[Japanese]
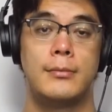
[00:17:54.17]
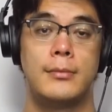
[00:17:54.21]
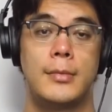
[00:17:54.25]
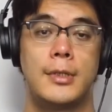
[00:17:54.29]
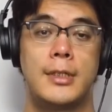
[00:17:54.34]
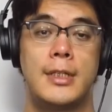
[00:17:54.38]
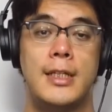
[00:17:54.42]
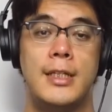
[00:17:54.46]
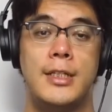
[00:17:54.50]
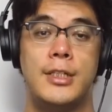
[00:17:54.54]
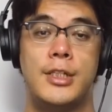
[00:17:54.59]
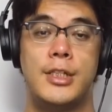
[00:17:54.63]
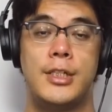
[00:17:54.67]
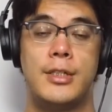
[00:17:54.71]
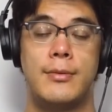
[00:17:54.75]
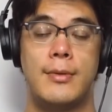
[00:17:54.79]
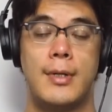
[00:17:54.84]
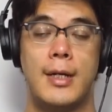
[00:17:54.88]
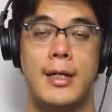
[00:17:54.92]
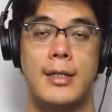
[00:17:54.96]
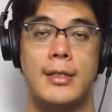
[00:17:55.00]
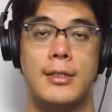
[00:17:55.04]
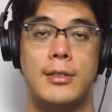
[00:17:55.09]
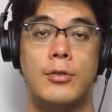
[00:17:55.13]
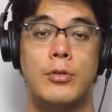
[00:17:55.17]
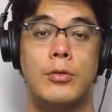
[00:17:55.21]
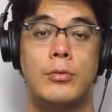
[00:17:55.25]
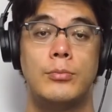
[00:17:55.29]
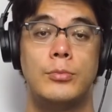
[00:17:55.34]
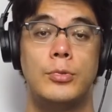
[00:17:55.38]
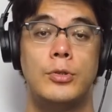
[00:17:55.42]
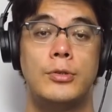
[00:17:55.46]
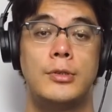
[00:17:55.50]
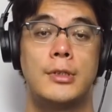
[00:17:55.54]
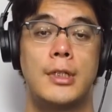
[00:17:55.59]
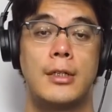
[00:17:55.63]
キン氏は日本
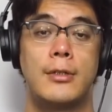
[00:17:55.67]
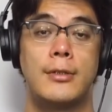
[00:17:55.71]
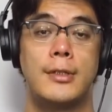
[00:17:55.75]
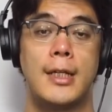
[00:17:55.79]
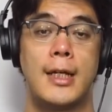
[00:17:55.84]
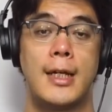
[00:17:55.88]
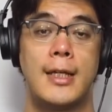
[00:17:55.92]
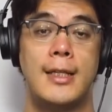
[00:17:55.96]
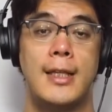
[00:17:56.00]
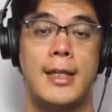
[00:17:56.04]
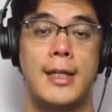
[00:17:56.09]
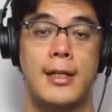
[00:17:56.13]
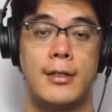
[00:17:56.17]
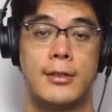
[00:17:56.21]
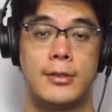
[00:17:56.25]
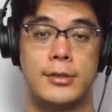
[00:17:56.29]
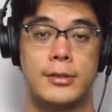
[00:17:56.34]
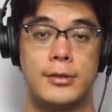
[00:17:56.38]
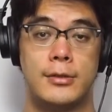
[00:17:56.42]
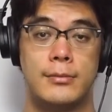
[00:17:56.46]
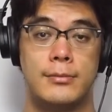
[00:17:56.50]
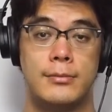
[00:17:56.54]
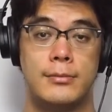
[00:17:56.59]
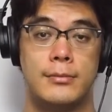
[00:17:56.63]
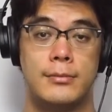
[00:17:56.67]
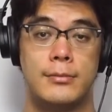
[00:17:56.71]
文学だけでなく、